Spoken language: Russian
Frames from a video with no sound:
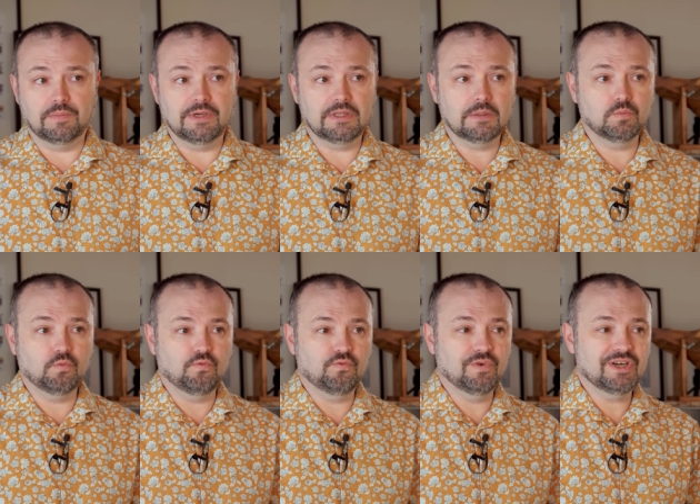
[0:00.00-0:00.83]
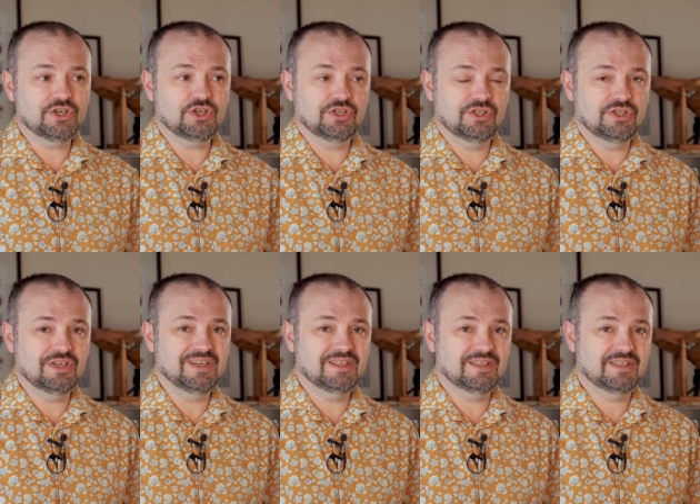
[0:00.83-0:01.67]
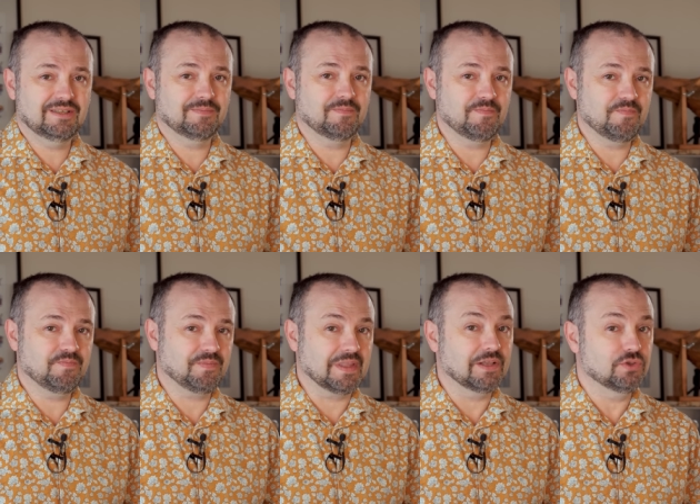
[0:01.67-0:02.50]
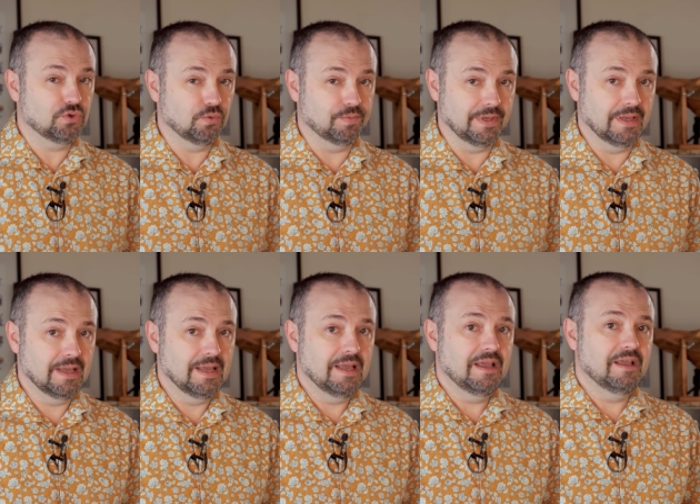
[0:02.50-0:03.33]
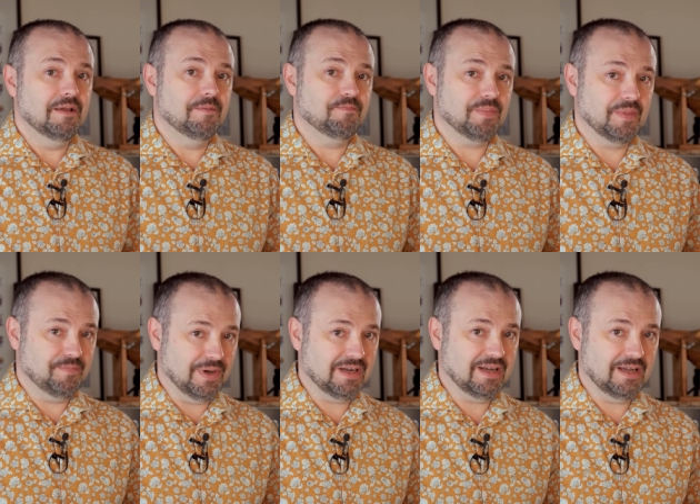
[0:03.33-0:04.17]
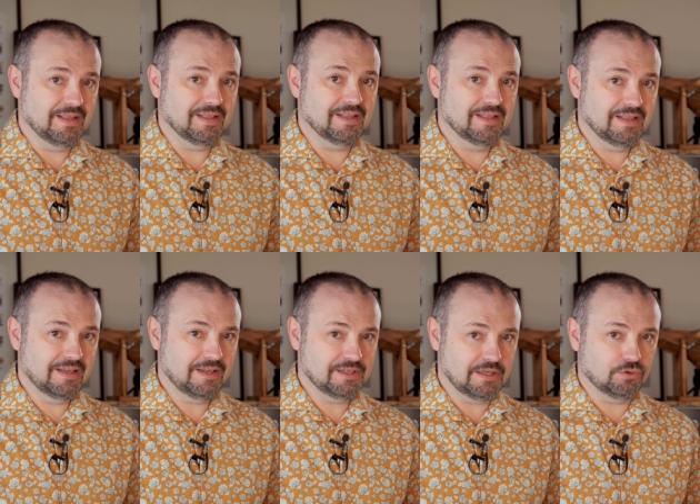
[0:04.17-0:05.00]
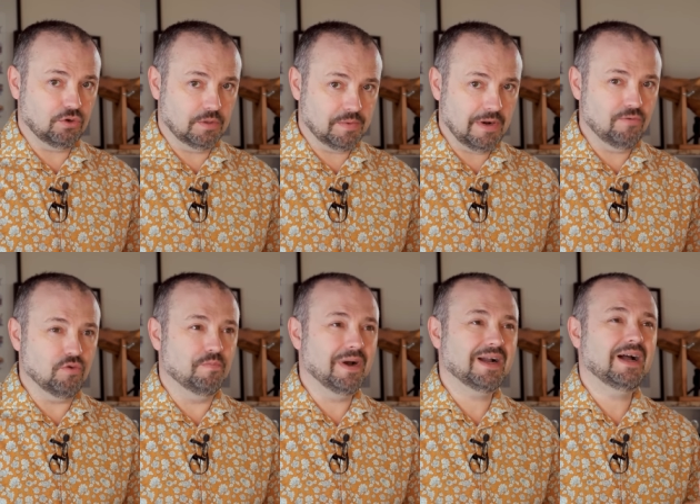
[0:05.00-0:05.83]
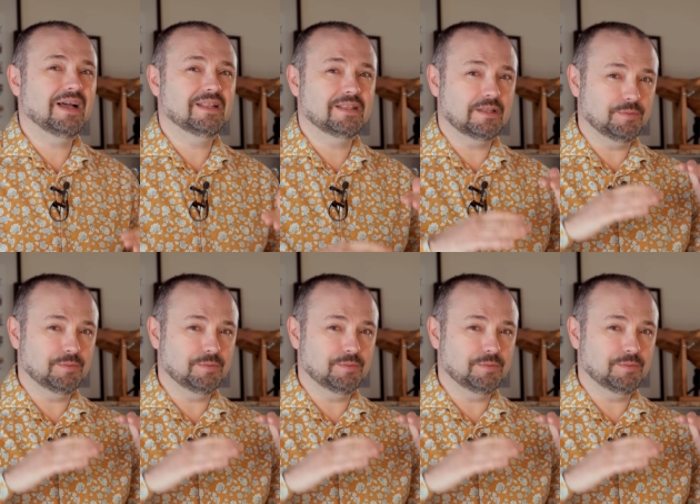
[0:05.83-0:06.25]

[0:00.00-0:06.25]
Поэтому фарш сейчас теплый пока на осадку отправлю, пока она,